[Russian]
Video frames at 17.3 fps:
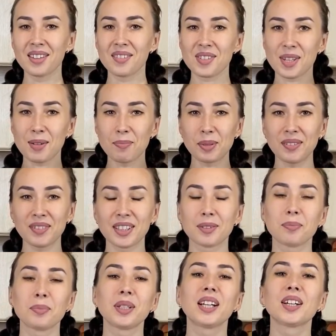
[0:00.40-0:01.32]
Всем
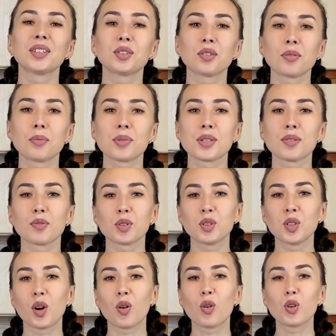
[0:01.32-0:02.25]
привет! Приготовим
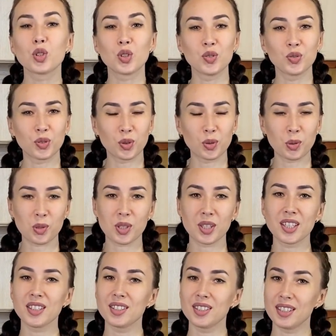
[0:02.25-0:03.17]
сегодня очень
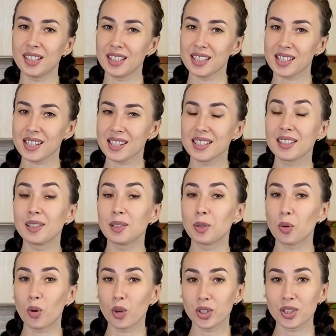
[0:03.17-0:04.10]
вкусный, интересный,
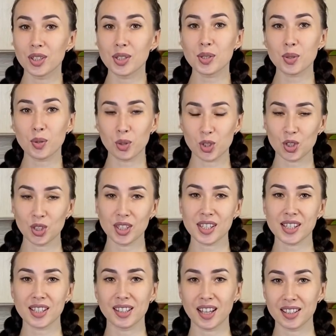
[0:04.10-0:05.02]
легкий, сочный
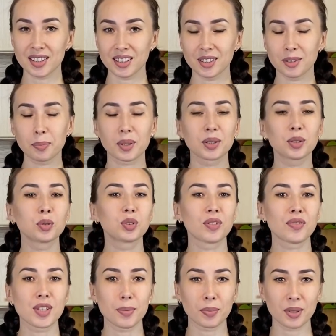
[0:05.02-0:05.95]
салатик. Продукты
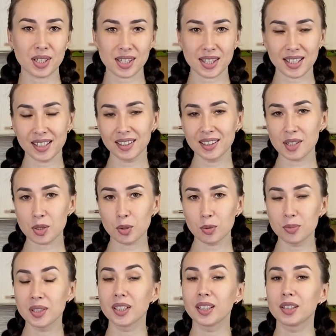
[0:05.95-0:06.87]
все простые,
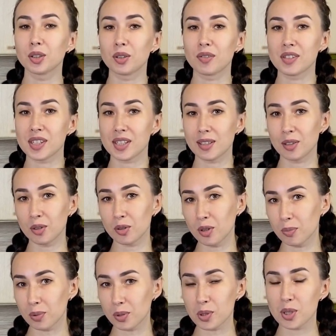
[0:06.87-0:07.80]
доступные, готовится
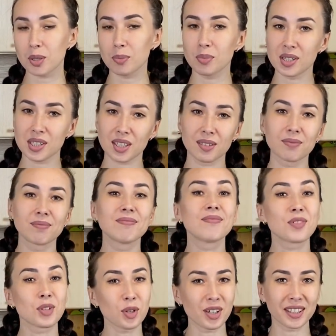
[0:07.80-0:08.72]
легко, просто, быстро.
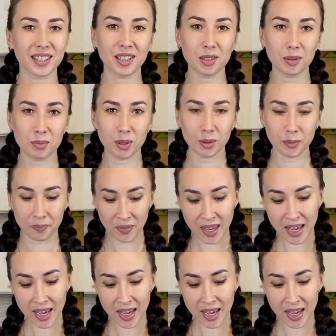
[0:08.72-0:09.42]
Все как я люблю.